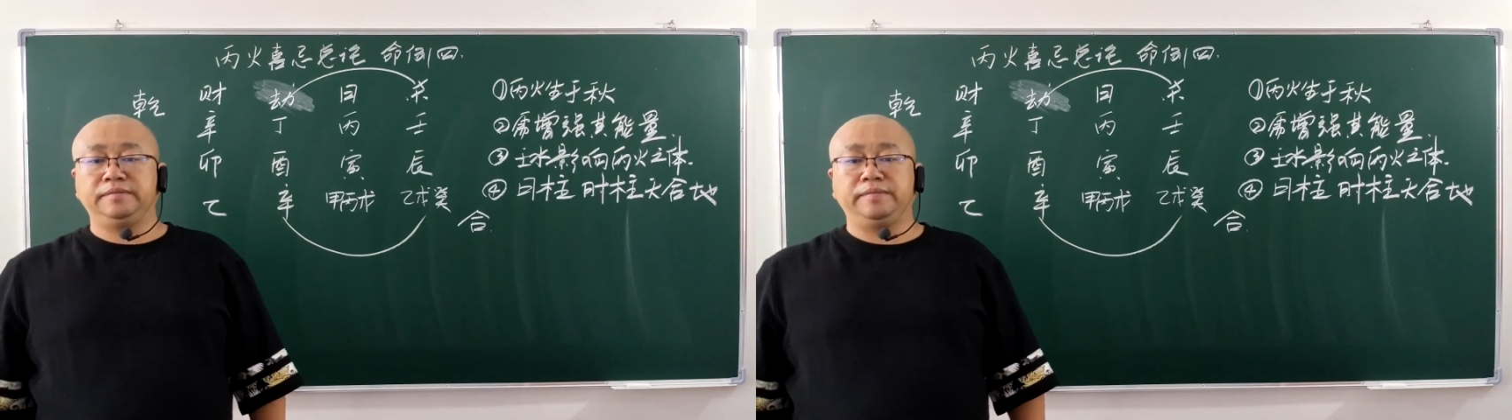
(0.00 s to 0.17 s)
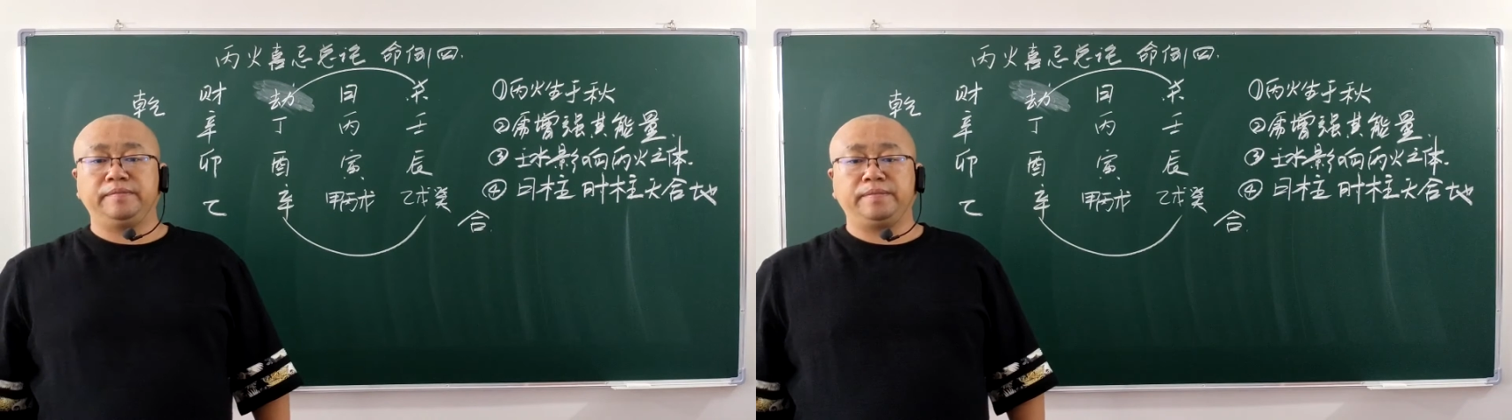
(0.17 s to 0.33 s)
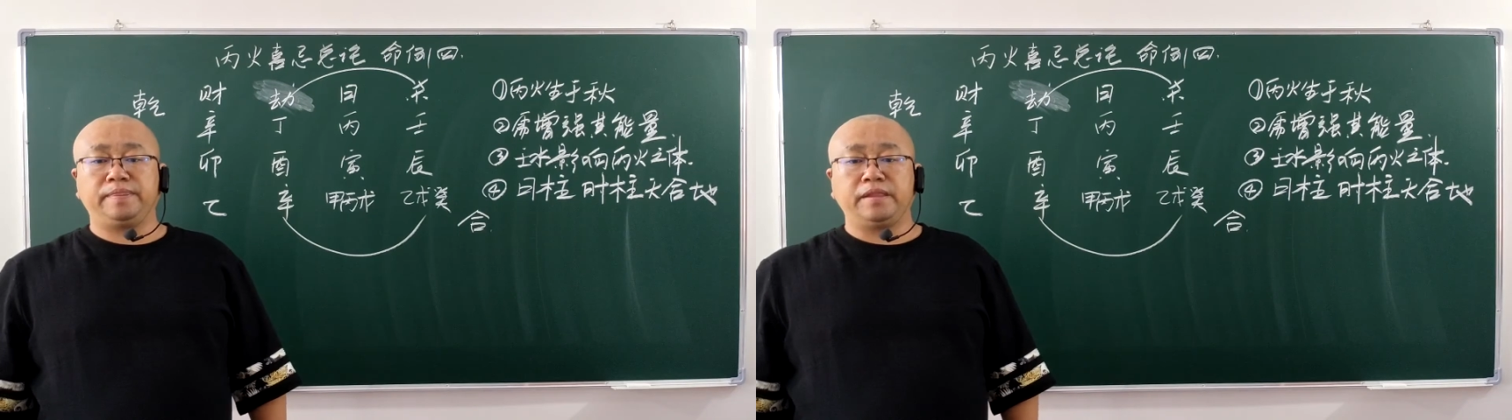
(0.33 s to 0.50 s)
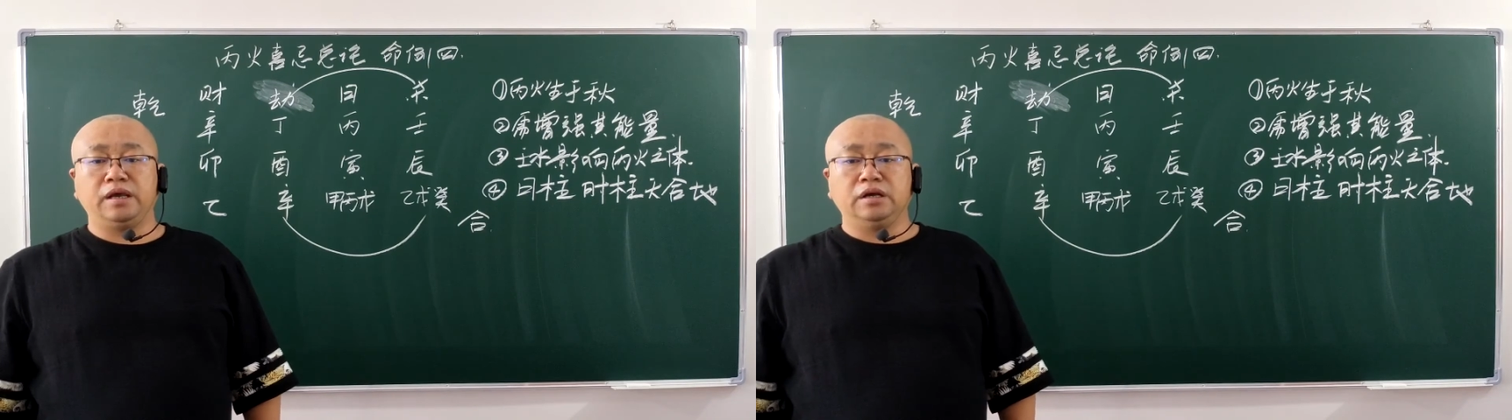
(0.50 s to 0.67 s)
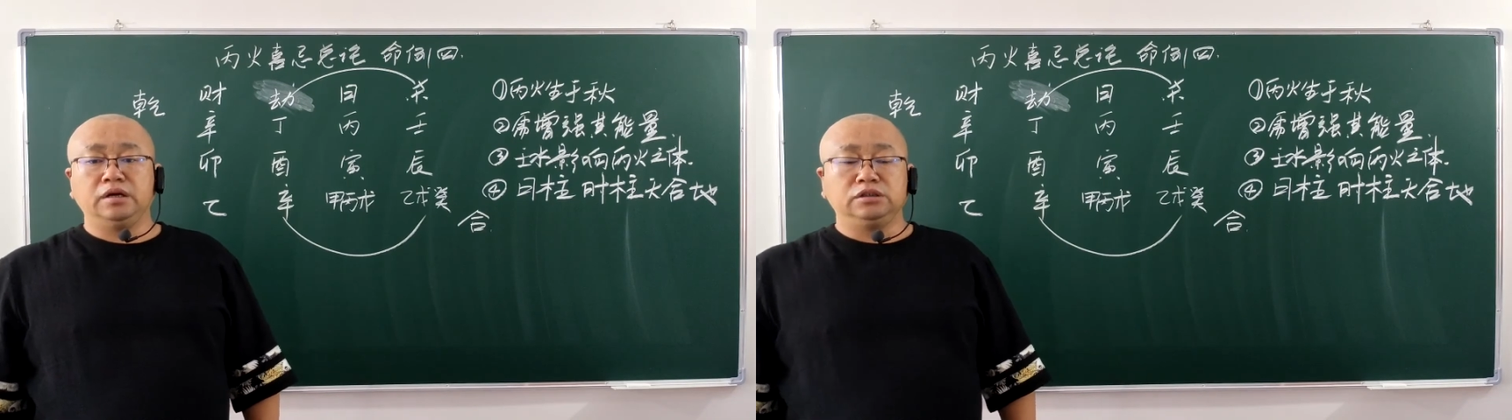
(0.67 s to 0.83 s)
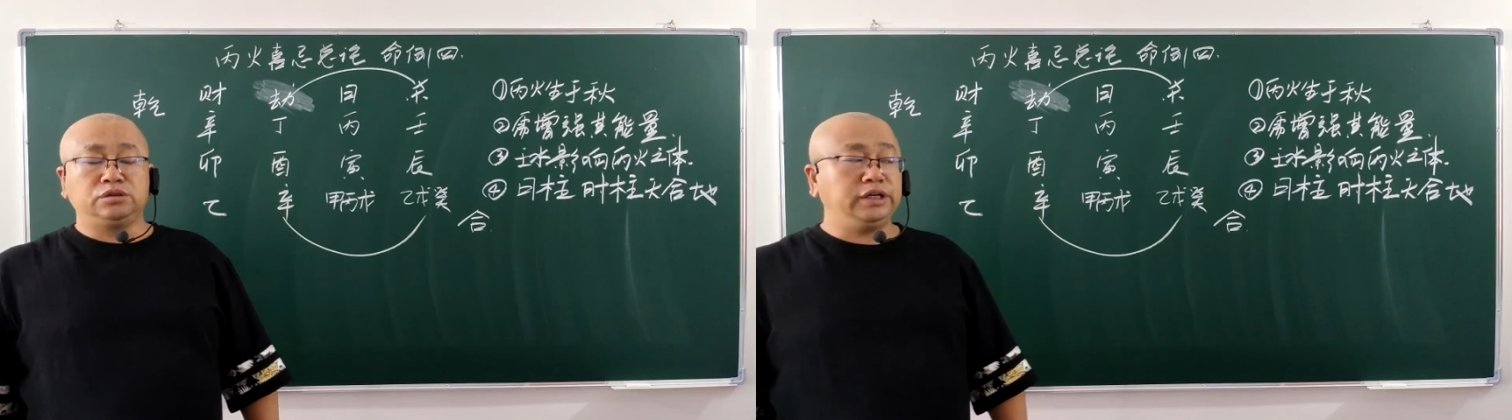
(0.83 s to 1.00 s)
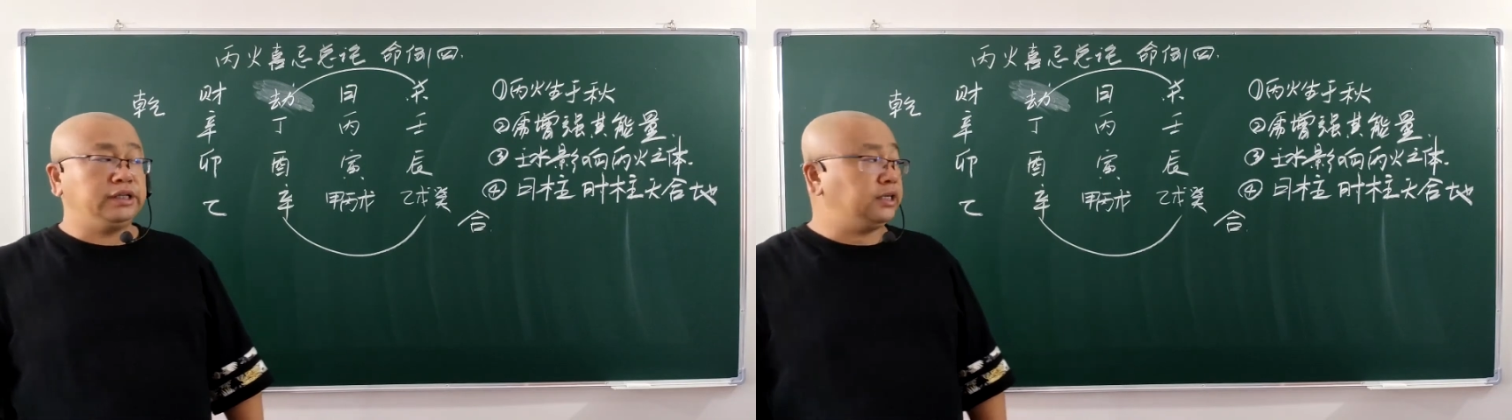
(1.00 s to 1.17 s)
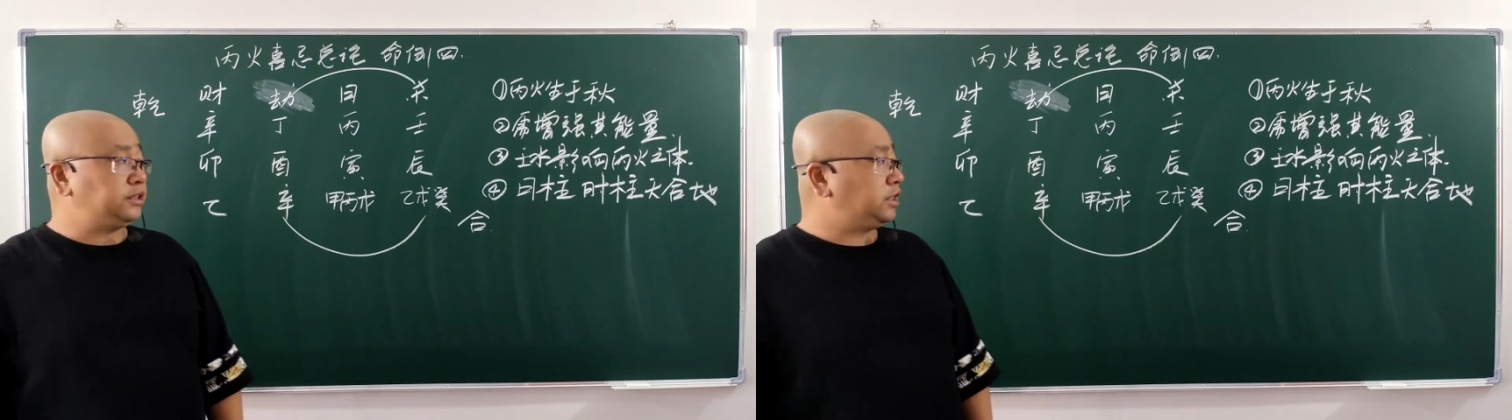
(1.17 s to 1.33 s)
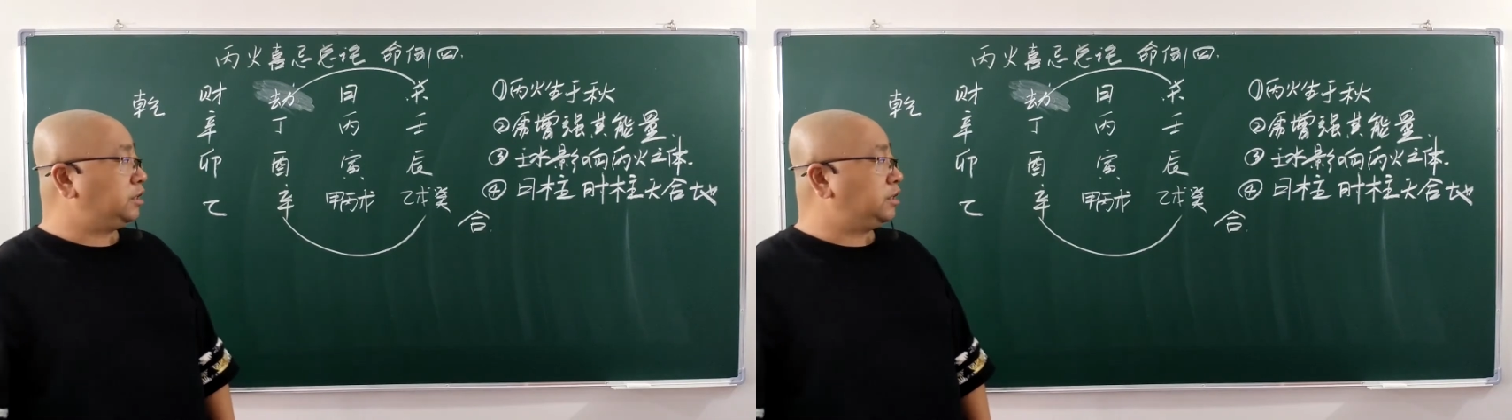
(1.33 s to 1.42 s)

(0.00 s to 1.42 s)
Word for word: 所以呢，这个命主呢，他